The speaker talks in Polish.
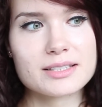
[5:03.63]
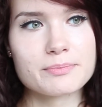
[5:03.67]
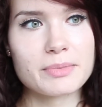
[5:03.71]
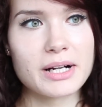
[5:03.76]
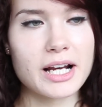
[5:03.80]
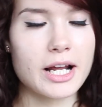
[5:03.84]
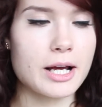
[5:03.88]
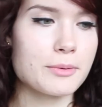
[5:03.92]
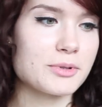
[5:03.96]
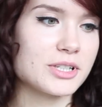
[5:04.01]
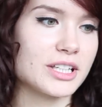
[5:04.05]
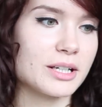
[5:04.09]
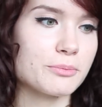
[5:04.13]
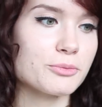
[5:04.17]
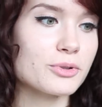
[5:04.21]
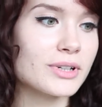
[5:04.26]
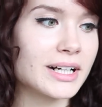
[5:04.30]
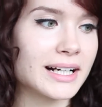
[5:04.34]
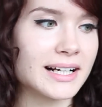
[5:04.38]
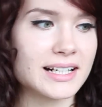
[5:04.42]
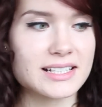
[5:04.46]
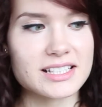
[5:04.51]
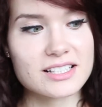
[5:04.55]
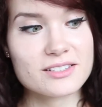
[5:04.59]
spalałam się na
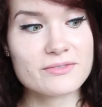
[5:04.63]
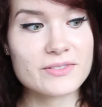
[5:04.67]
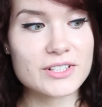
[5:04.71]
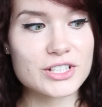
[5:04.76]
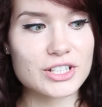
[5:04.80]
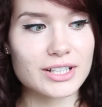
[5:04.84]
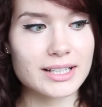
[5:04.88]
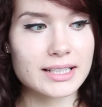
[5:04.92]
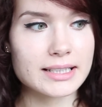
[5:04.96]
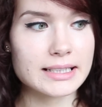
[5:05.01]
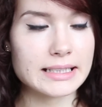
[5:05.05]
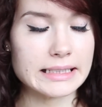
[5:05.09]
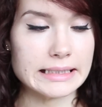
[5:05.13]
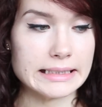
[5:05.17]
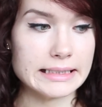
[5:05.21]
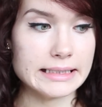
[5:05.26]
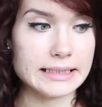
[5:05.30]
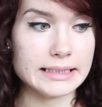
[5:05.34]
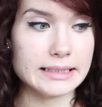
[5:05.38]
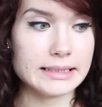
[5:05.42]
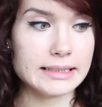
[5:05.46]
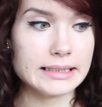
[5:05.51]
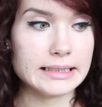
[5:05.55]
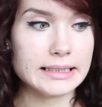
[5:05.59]
buraka zazwyczaj
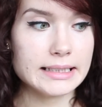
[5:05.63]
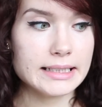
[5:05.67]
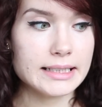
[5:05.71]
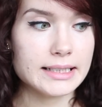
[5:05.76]
i